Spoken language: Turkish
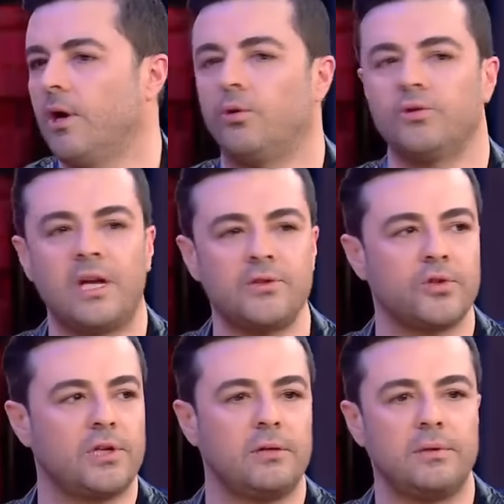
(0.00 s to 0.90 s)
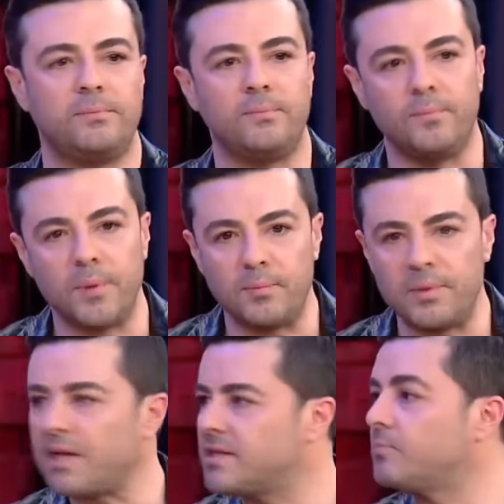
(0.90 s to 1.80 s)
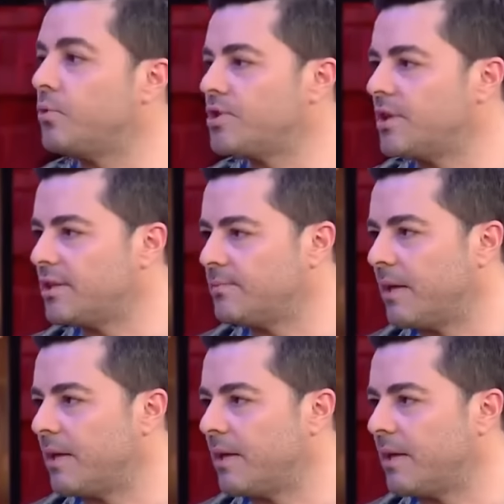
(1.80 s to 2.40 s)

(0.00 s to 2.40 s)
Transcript: Ondan sonra birazcık bocaladım.